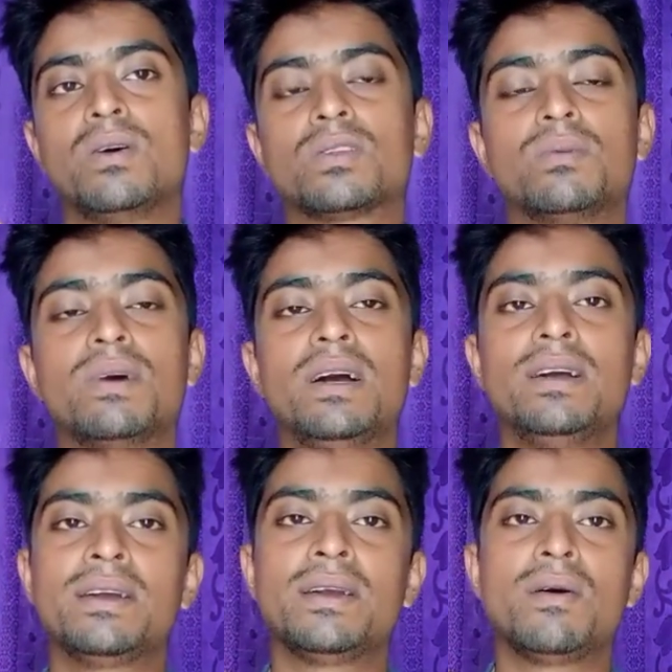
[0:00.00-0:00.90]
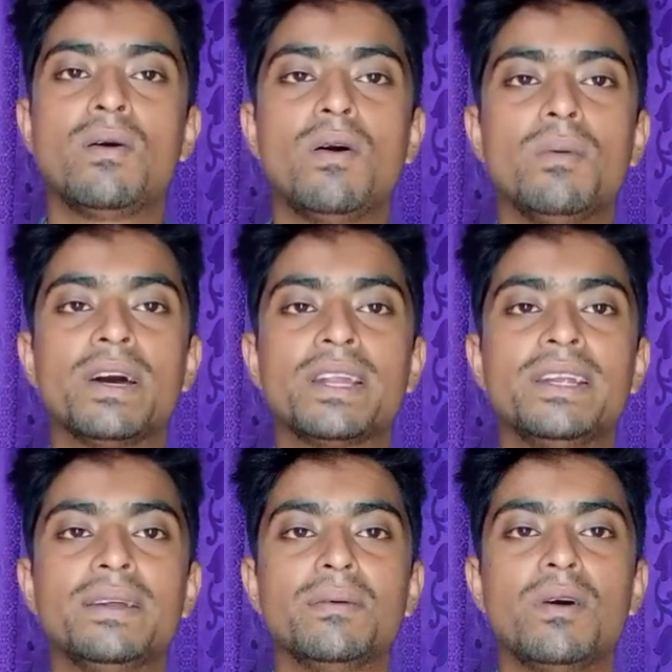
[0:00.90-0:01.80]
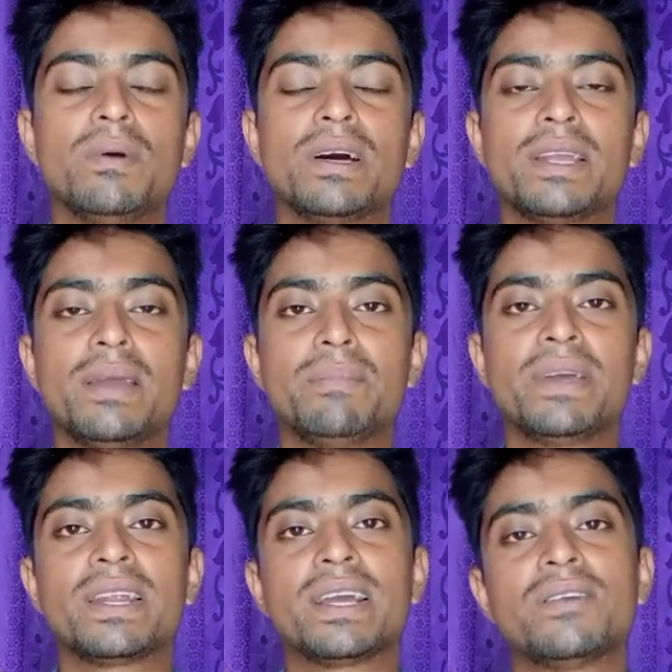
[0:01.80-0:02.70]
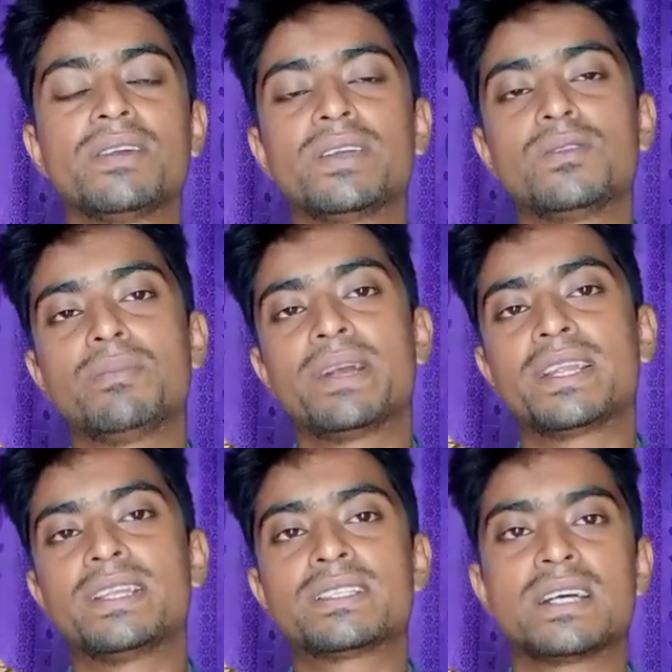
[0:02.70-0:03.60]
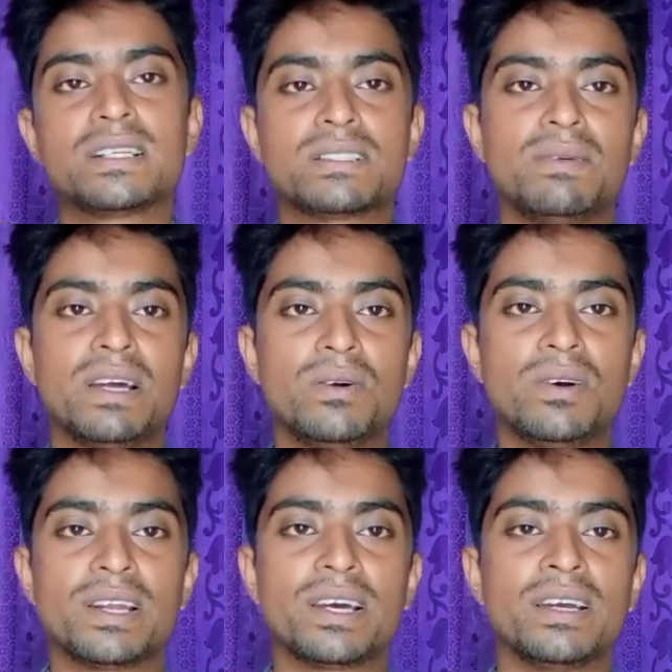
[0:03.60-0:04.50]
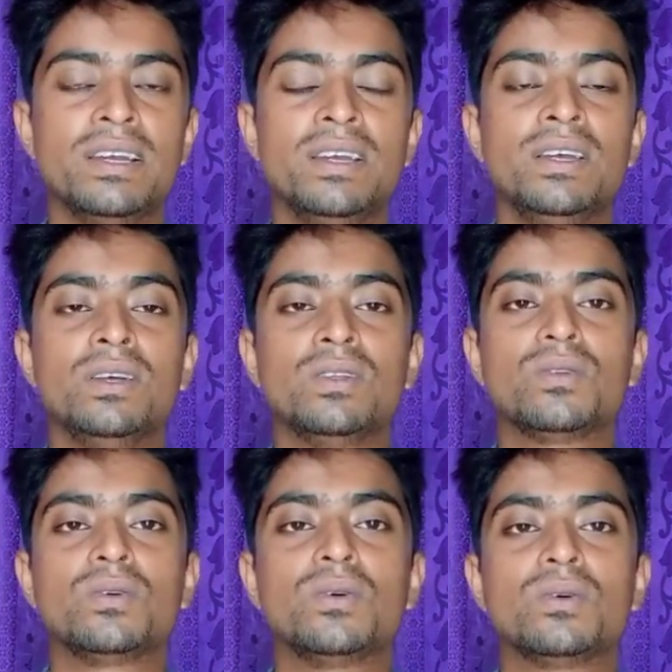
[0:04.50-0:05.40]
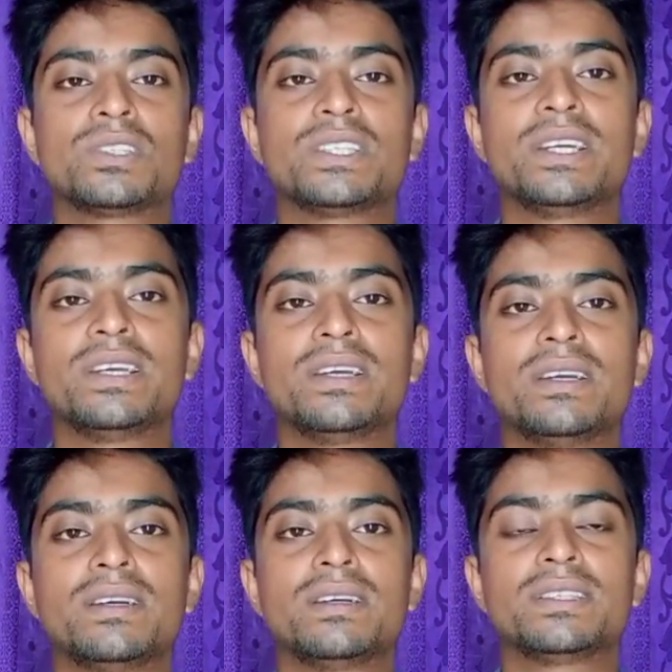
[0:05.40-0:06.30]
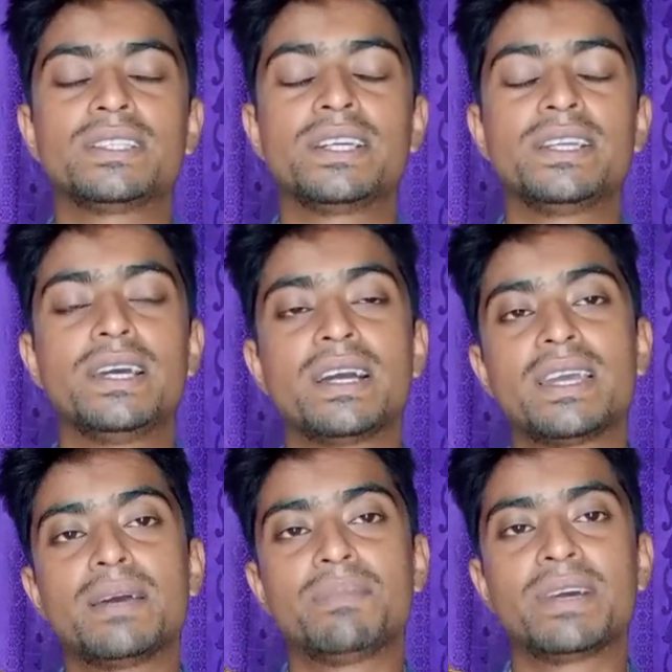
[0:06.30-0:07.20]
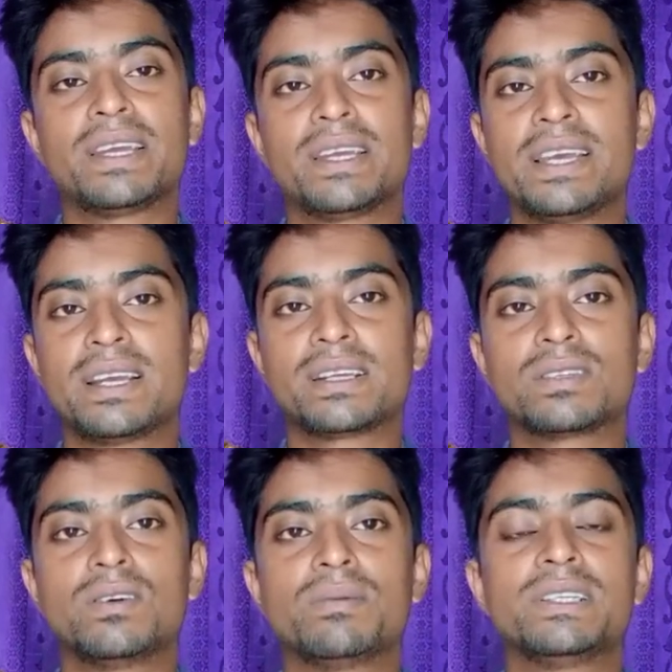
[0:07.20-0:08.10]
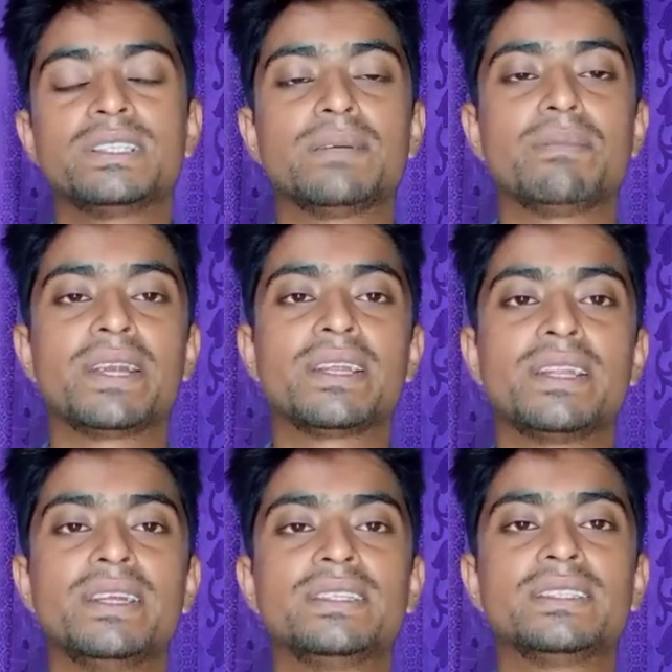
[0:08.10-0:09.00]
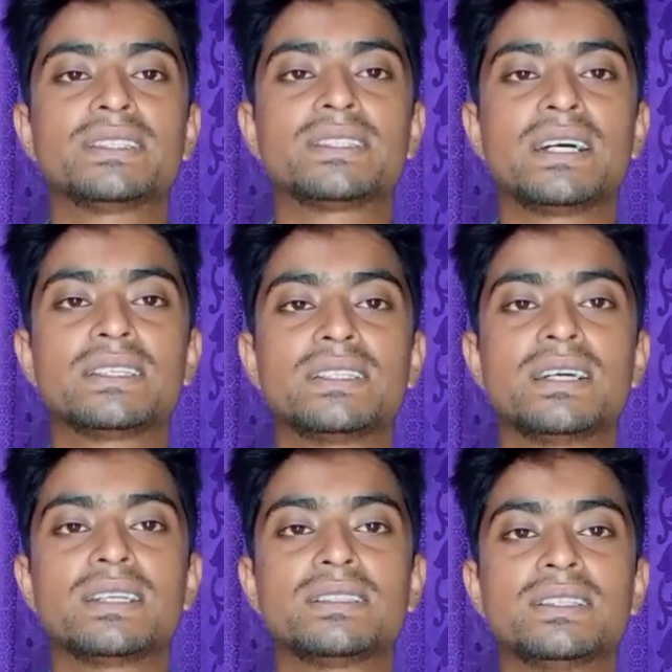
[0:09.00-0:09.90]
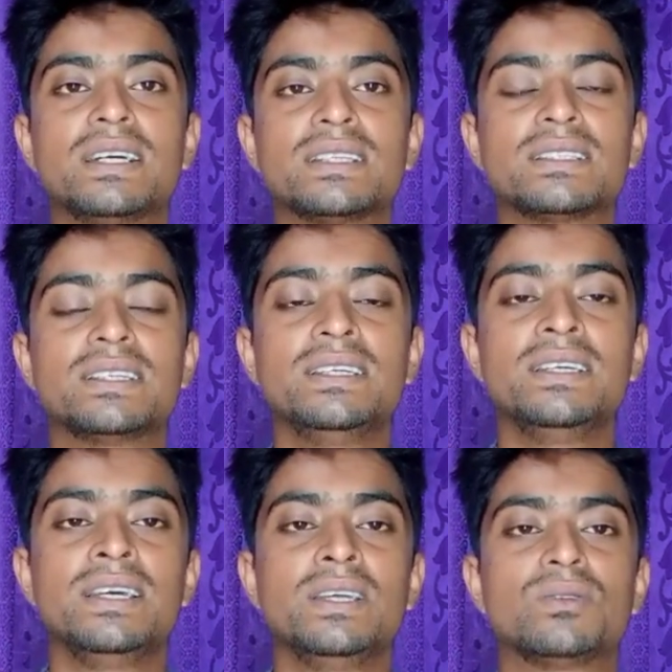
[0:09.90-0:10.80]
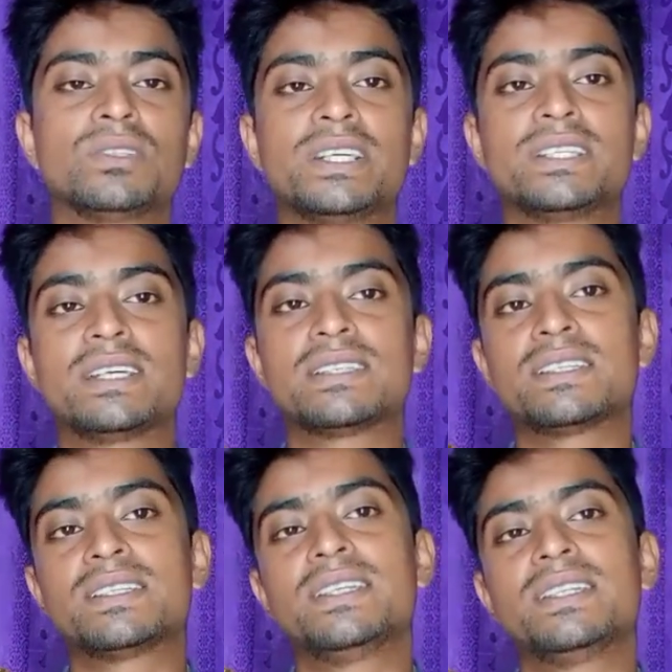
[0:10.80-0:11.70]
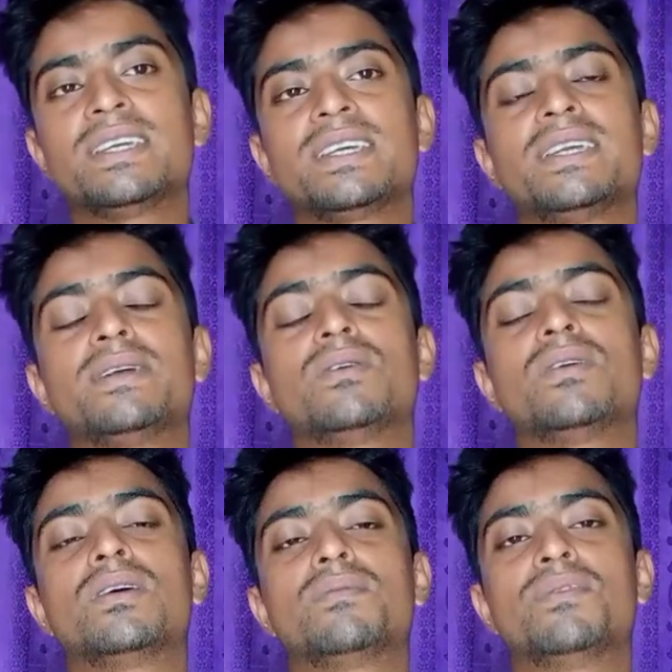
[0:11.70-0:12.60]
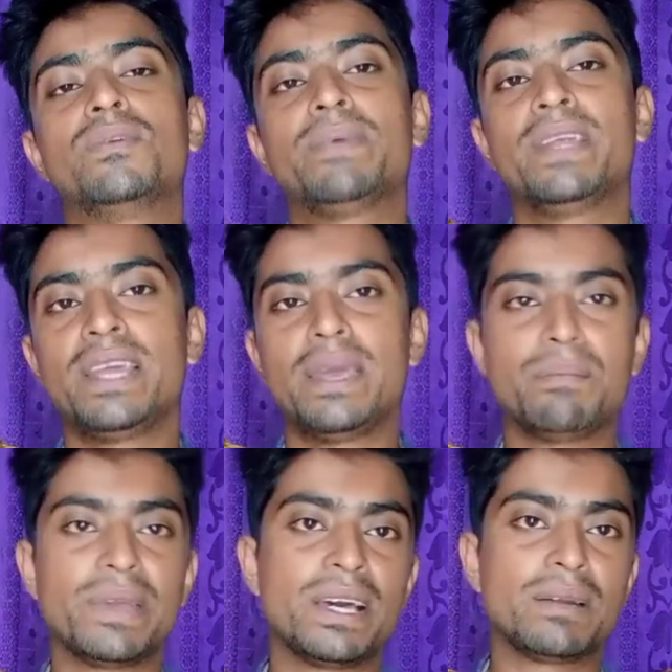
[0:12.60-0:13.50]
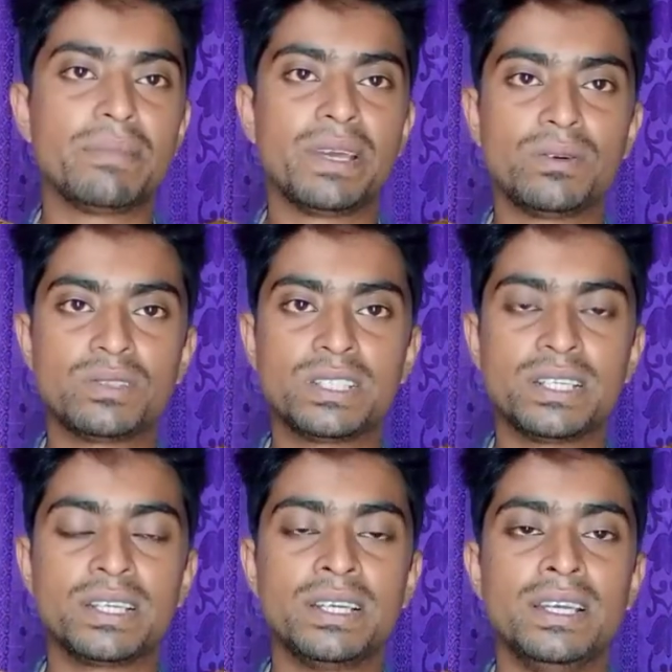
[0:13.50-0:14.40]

অথবা ওভার হি ওভার এম্পিয়ারের কারণে কিন্তু ব্যাটারি চার্জ ভালো হয় না তো সে সেটি আগে আপনাকে খেয়াল রাখতে হবে যে ব্যাটারির যে চার্জার যে আছে তো সেই চার্জারটি থেকে কি ফুলফিল এম্পিয়ার বের হচ্ছে